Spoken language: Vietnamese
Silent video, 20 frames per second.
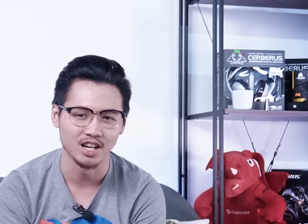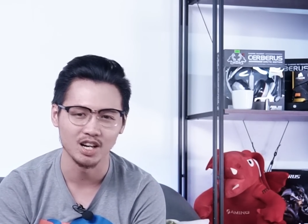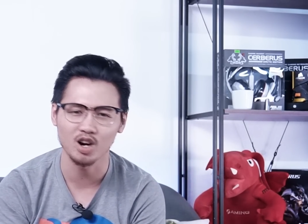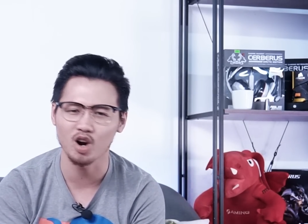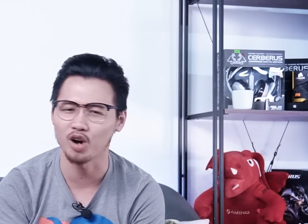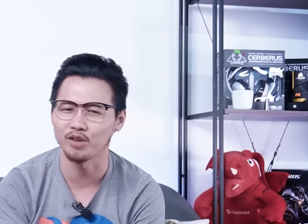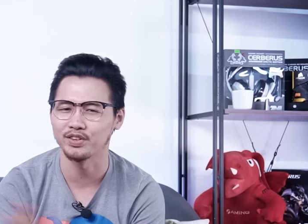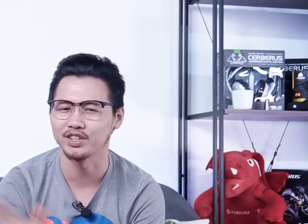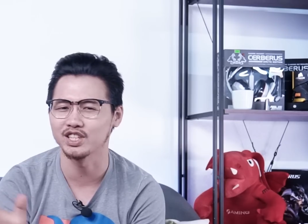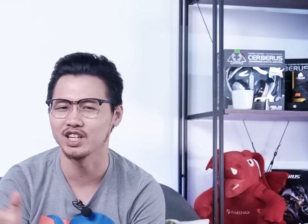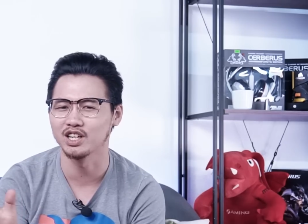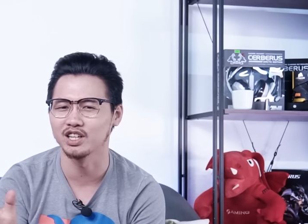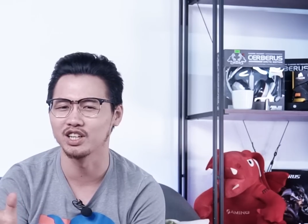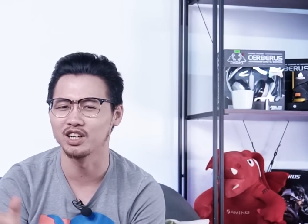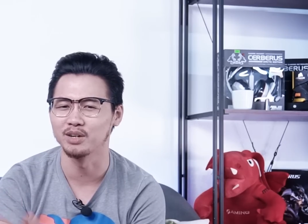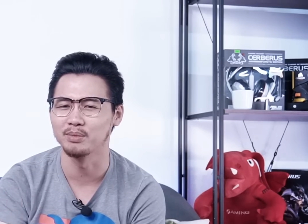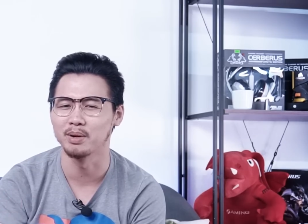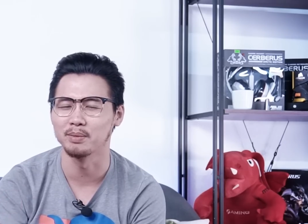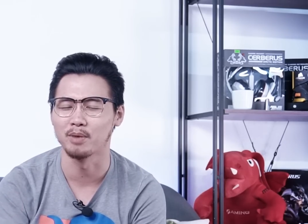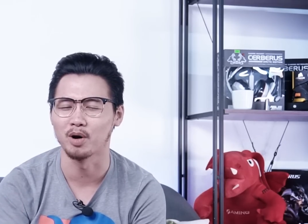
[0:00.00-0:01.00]
khỏi phải chờ
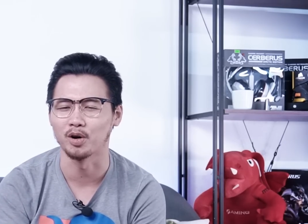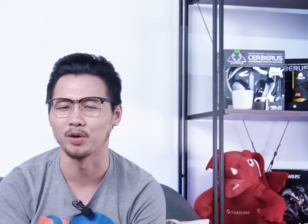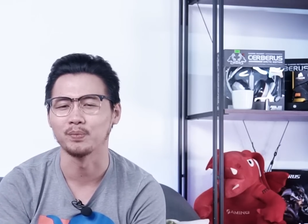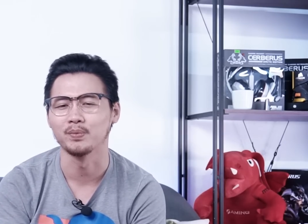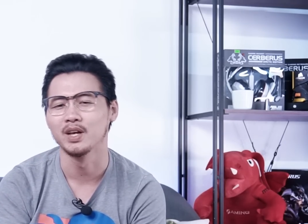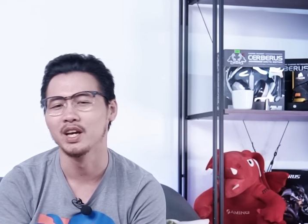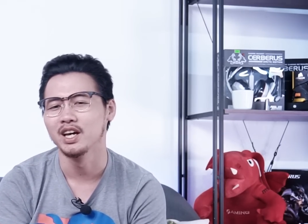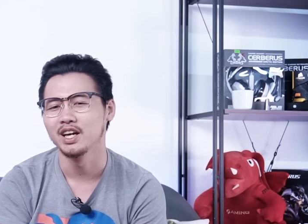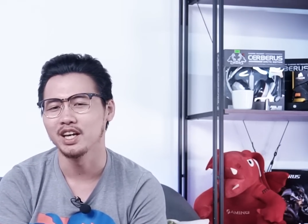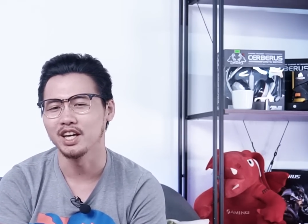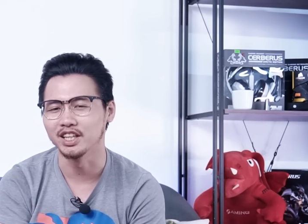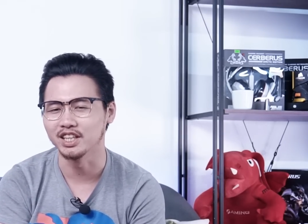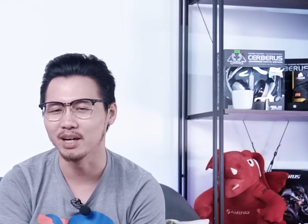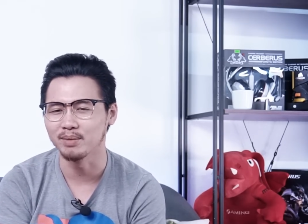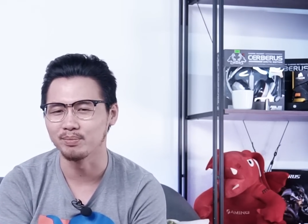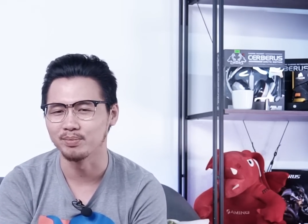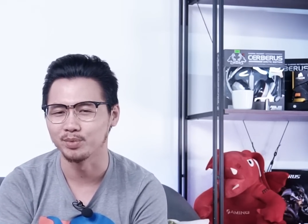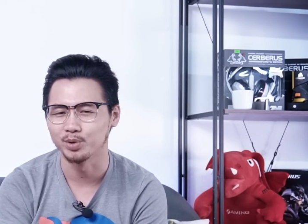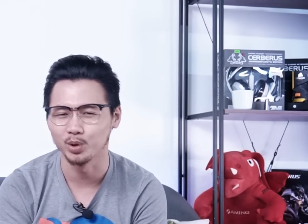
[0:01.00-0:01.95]
đợi mệt mỏi Yên tâm,